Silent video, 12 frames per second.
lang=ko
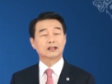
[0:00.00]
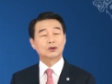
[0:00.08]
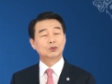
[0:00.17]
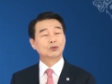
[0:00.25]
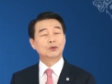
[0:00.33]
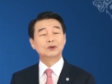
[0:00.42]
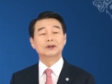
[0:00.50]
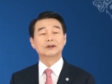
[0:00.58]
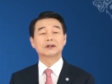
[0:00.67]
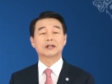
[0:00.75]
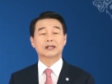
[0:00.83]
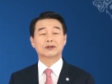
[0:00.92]
기울고
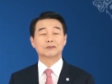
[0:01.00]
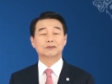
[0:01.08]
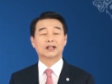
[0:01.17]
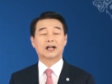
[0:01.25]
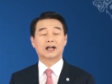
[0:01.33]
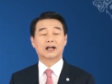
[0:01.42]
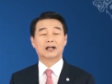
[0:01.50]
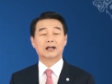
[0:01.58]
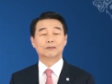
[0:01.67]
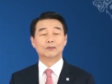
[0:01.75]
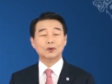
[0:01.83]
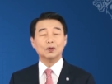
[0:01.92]
있는 것 같습니다.
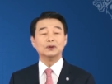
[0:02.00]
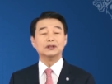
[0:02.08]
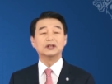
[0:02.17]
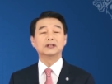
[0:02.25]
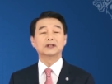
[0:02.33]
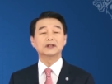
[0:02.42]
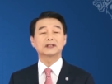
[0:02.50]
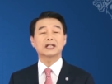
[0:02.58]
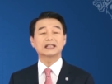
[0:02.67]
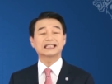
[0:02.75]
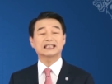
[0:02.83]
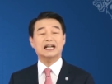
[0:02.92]
물론 이런
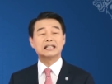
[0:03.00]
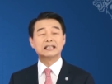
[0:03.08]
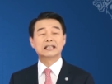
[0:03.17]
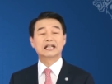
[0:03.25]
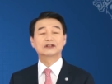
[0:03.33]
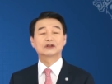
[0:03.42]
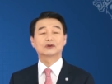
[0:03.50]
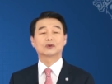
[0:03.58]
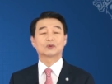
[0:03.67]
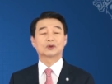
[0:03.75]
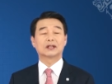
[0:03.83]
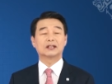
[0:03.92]
현상이 장기간
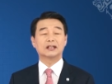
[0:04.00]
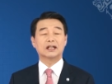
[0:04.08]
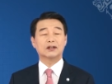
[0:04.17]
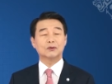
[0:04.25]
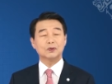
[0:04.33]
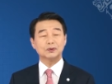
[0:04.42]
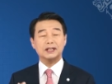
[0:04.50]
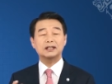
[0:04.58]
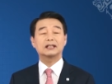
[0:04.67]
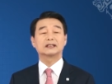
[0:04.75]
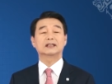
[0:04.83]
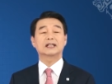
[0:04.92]
지속되리라고
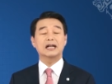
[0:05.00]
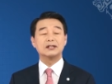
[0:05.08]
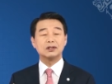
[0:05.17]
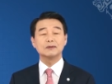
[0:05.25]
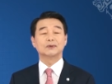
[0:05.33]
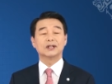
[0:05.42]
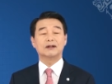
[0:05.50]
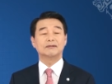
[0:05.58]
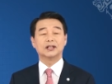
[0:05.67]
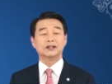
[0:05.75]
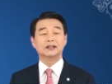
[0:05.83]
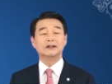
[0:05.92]
생각지는
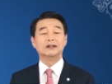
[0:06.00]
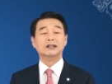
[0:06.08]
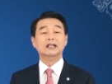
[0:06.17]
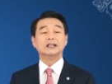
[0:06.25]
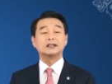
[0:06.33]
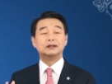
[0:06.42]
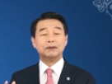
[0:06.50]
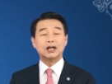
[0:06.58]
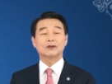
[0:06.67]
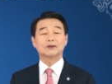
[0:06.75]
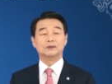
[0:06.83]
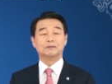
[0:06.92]
않습니다만은
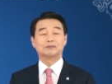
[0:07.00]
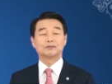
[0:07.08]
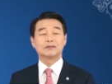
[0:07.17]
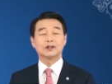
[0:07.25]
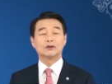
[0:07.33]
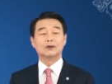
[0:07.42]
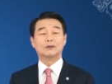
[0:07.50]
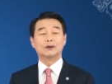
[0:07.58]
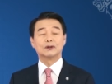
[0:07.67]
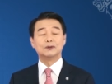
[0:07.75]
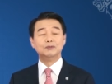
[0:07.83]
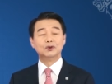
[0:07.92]
그만큼
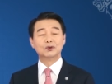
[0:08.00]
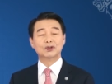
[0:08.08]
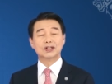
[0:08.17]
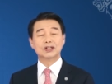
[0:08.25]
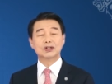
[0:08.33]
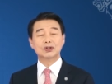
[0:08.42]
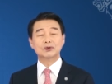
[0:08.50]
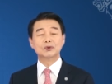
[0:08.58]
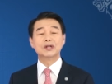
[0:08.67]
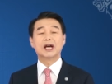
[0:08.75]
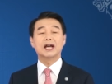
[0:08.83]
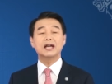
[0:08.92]
글로벌 금융위기
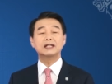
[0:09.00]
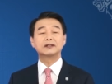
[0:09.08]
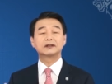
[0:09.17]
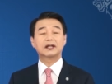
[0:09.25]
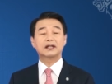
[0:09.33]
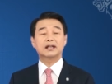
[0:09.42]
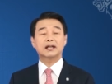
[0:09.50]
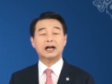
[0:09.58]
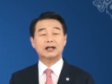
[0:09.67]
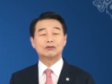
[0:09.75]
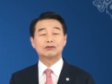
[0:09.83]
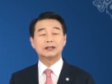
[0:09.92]
이후에 세계
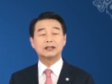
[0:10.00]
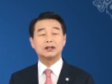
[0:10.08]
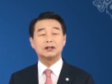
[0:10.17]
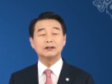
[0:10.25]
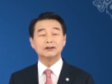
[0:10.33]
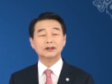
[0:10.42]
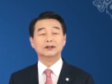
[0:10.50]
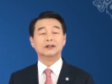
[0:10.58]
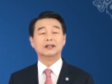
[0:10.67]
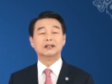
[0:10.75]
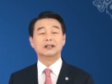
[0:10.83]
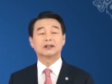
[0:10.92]
각국이
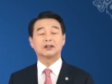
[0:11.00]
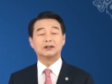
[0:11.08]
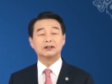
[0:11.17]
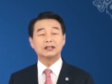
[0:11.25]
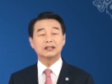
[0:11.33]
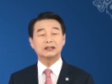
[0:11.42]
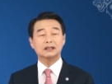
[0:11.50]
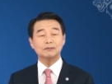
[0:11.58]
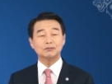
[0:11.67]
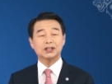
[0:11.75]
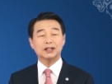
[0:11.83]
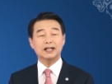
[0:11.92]
겪는 경기
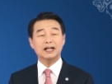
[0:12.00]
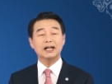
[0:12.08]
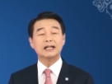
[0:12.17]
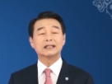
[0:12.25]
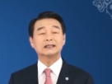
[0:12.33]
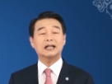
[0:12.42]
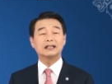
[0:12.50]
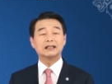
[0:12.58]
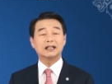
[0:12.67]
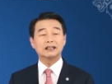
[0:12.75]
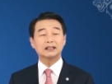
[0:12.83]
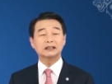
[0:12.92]
침체가
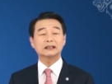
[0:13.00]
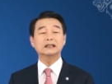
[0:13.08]
상당히